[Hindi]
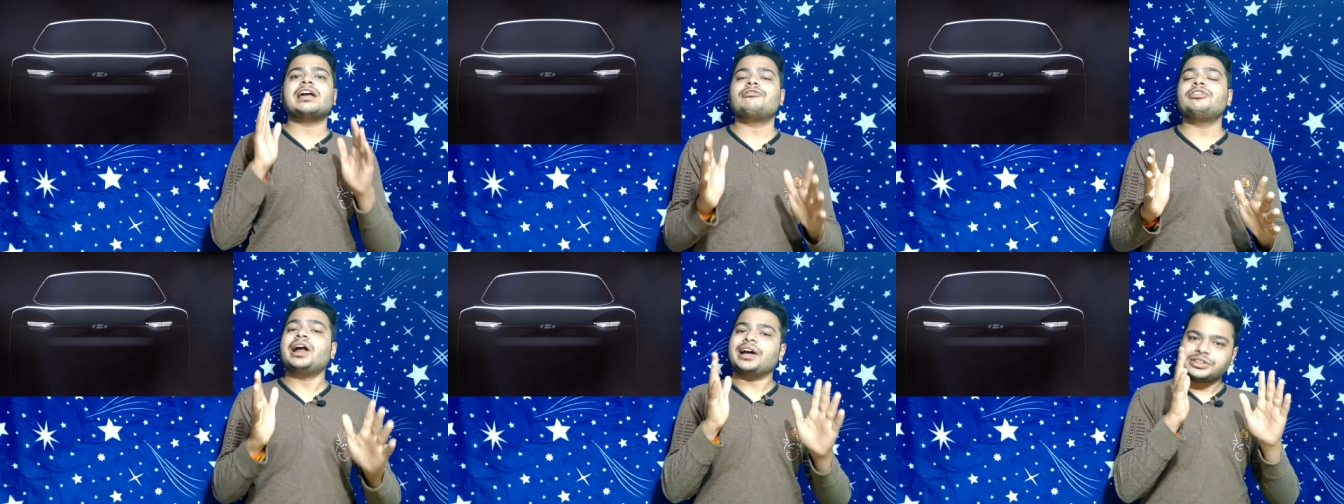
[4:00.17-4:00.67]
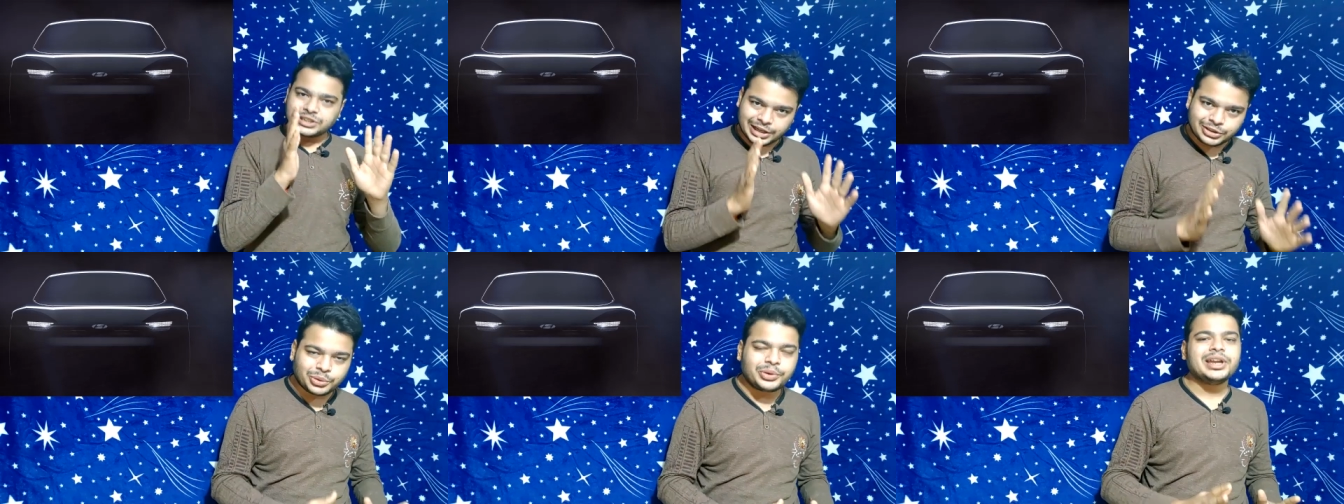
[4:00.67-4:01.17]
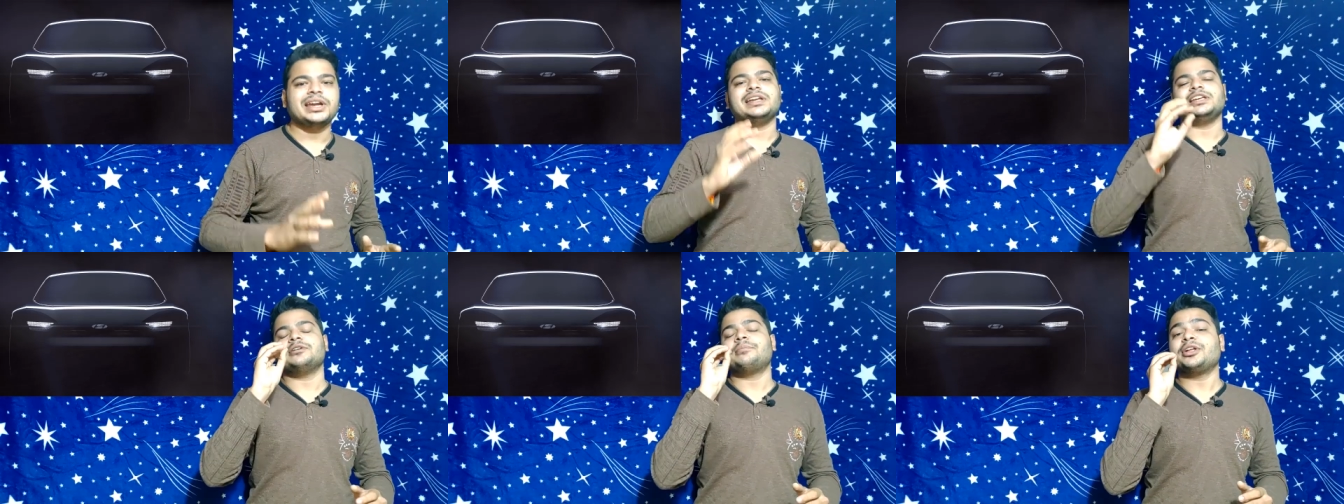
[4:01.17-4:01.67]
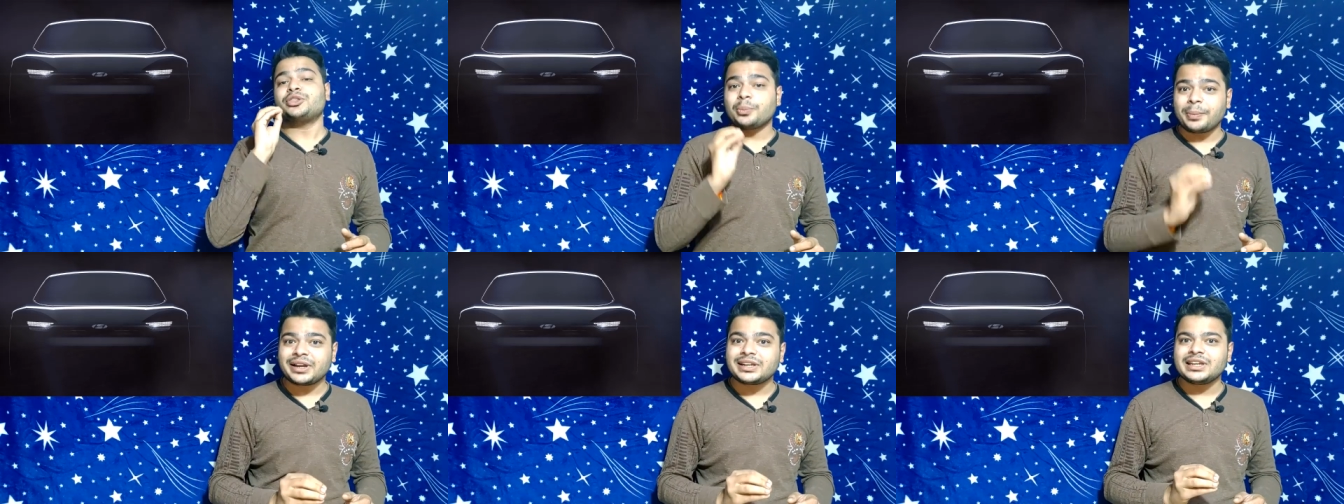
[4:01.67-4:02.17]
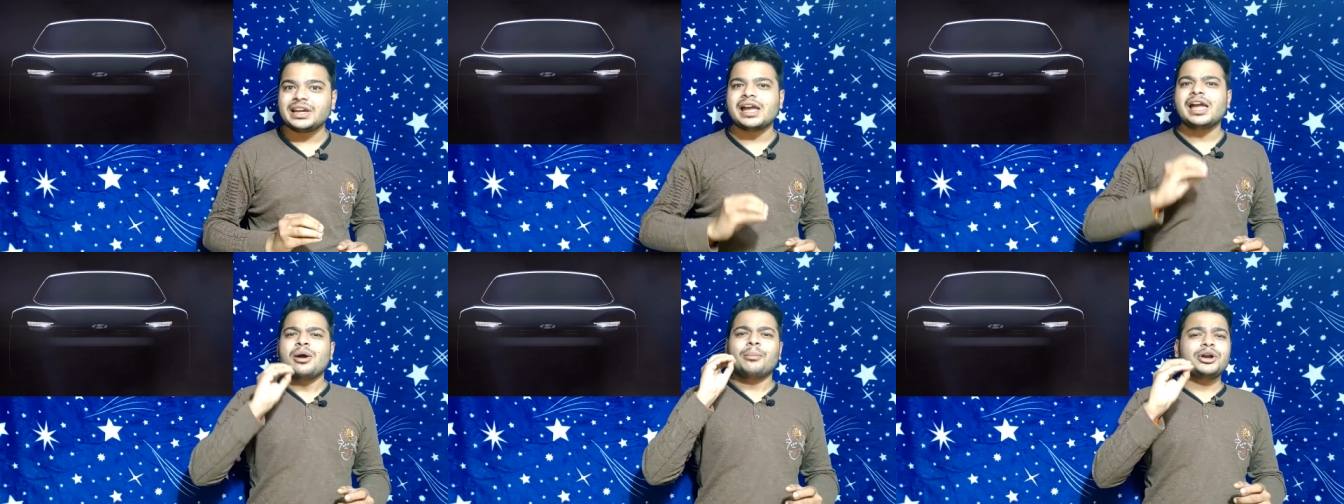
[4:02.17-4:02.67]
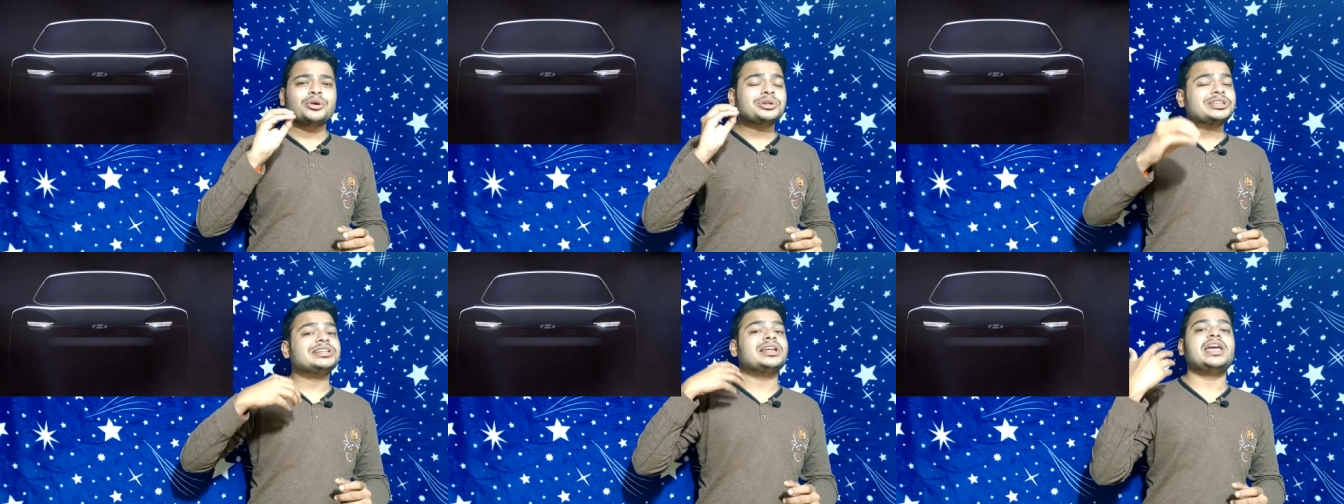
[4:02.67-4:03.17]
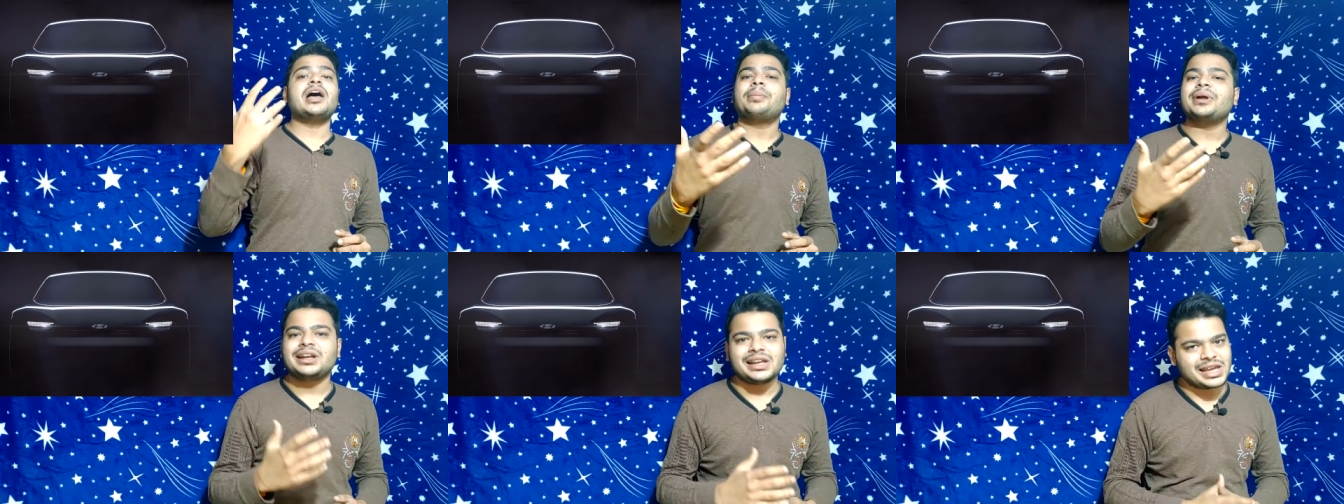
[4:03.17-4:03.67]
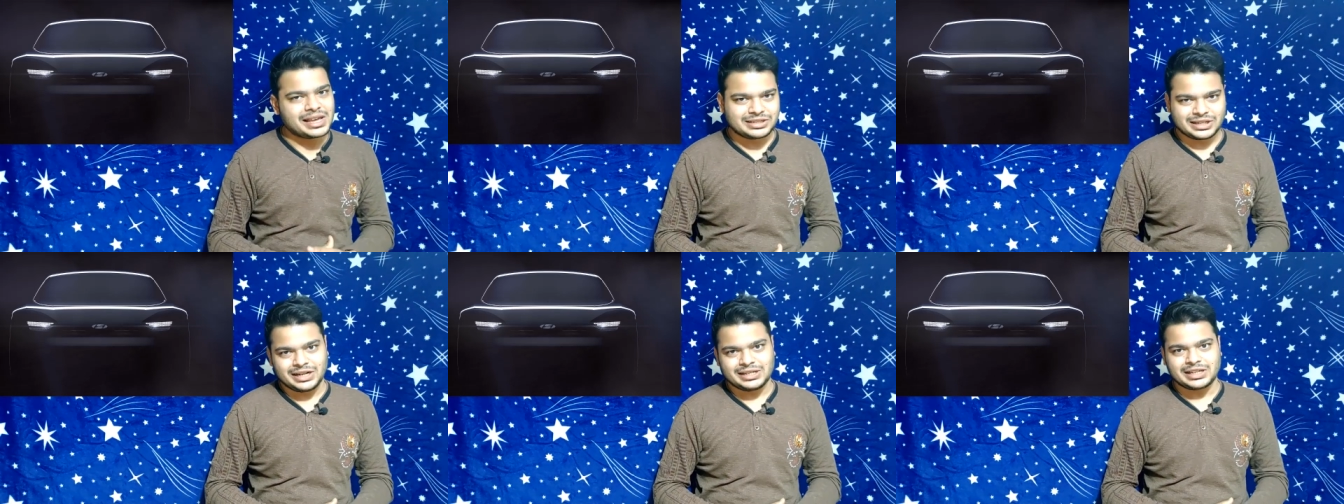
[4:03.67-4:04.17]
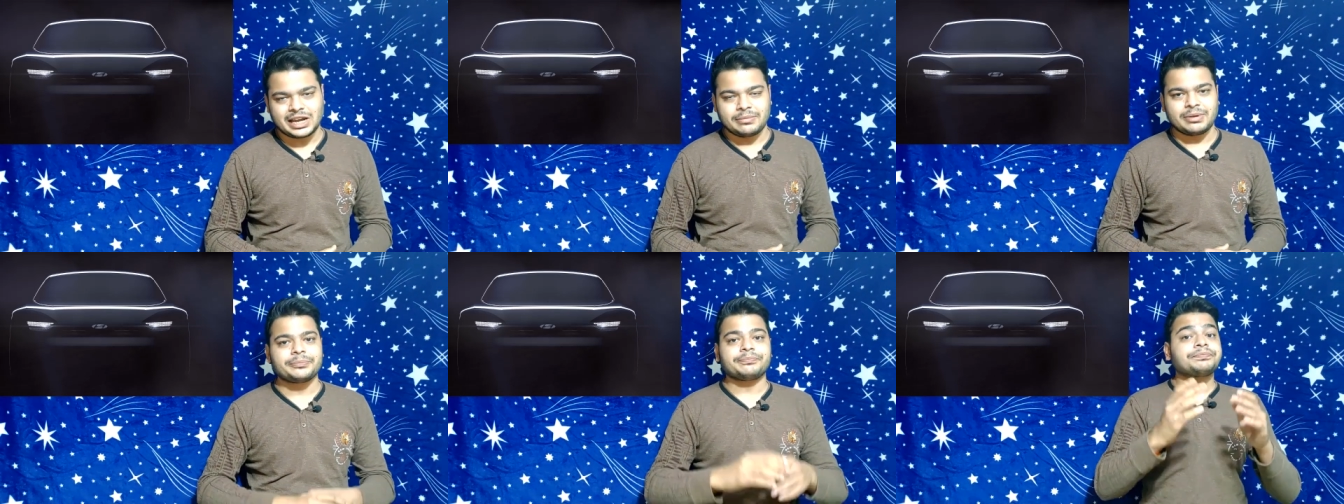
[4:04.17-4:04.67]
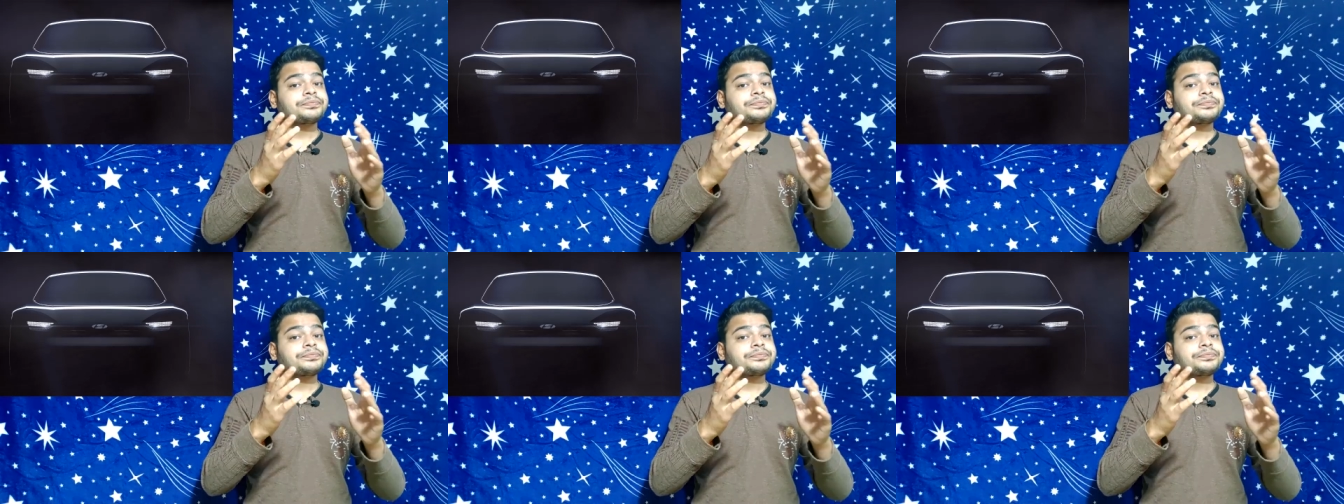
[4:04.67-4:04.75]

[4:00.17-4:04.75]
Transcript: या फिर अच्छा तो है ये बात तो पक्की है बट कुछ नयापन नहीं है इसके डिज़ाइन में